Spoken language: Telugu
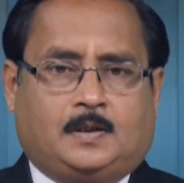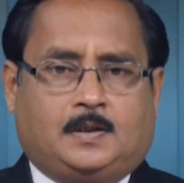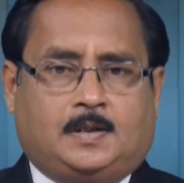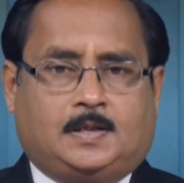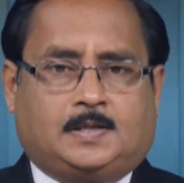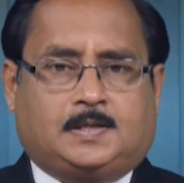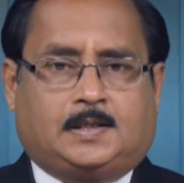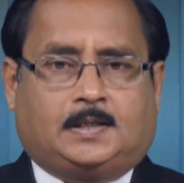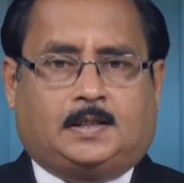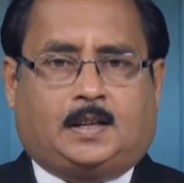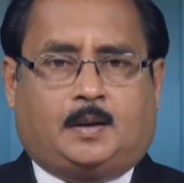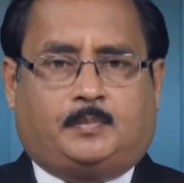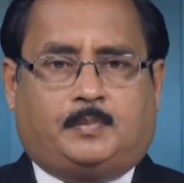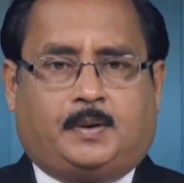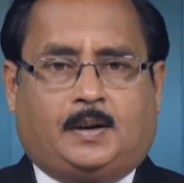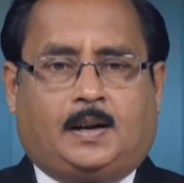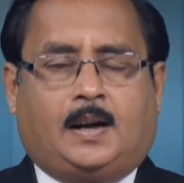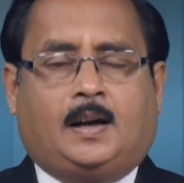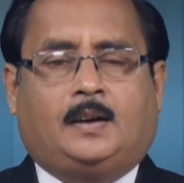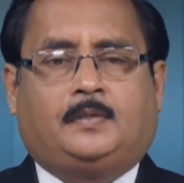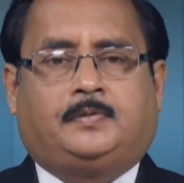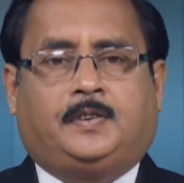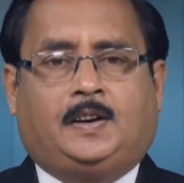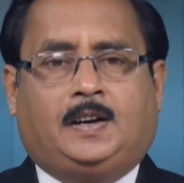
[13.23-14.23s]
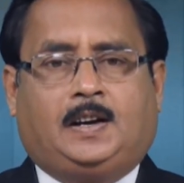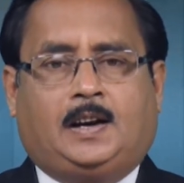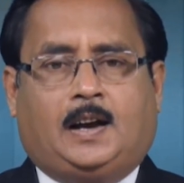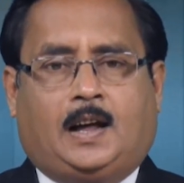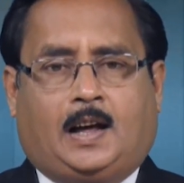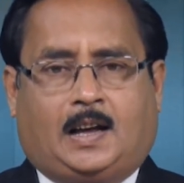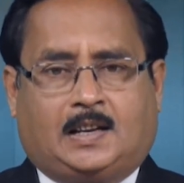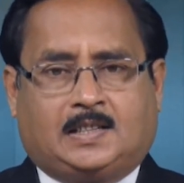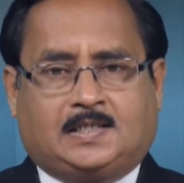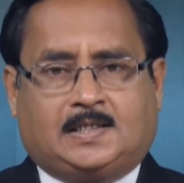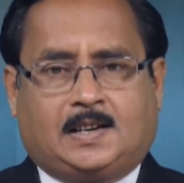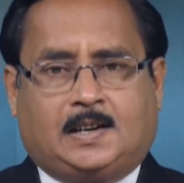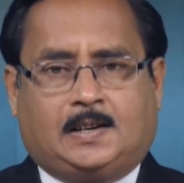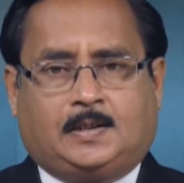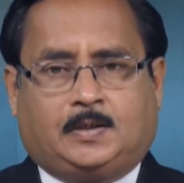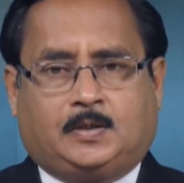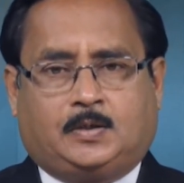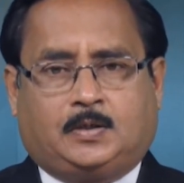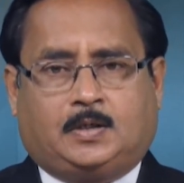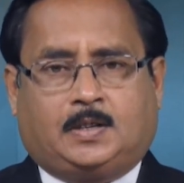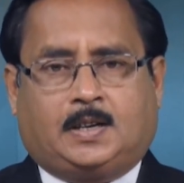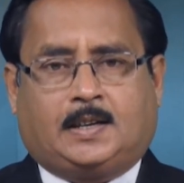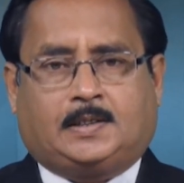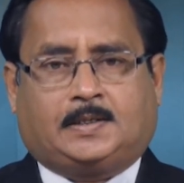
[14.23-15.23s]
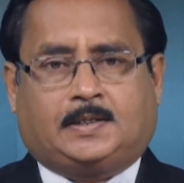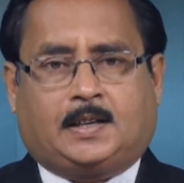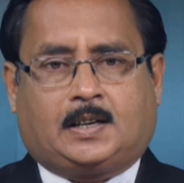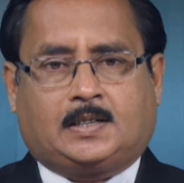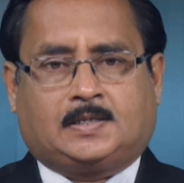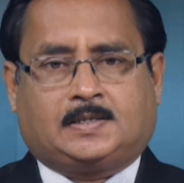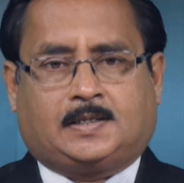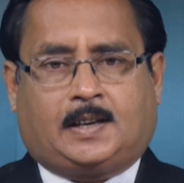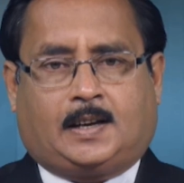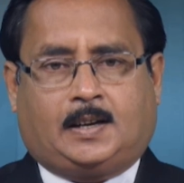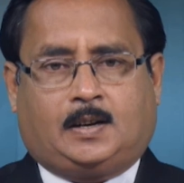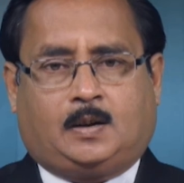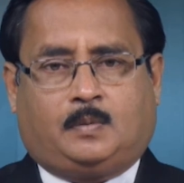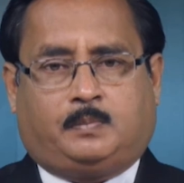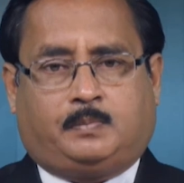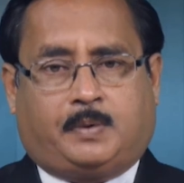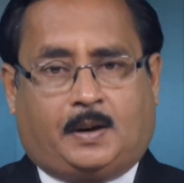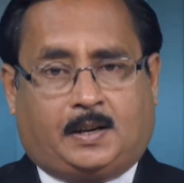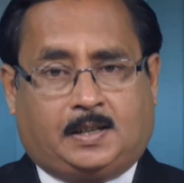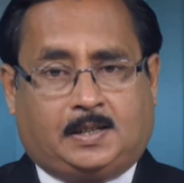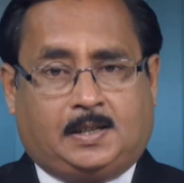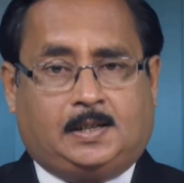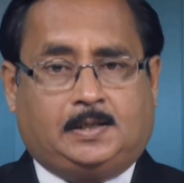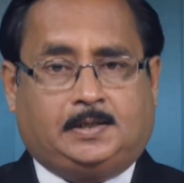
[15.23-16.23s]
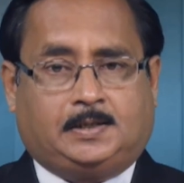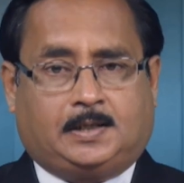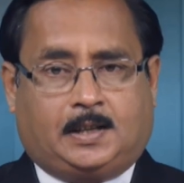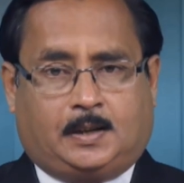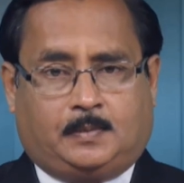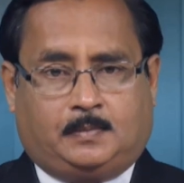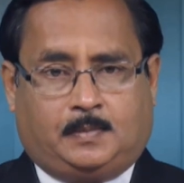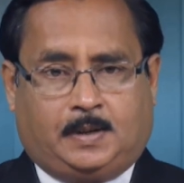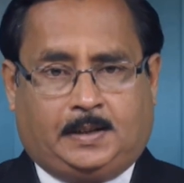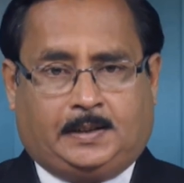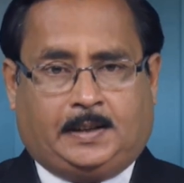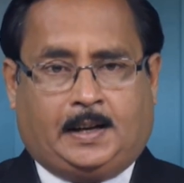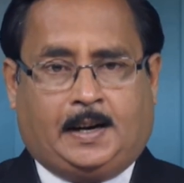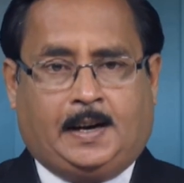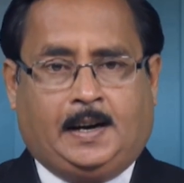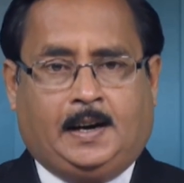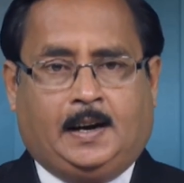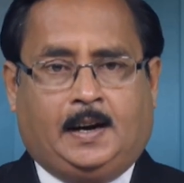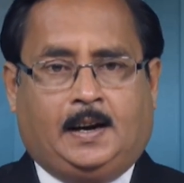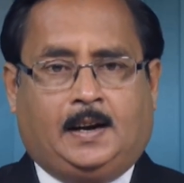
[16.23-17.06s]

ఈ సందర్భంగా ఫీల్డ్ అసిస్టెంట్లు క్షేత్రస్థాయిలో పరిశీలించడం లేదని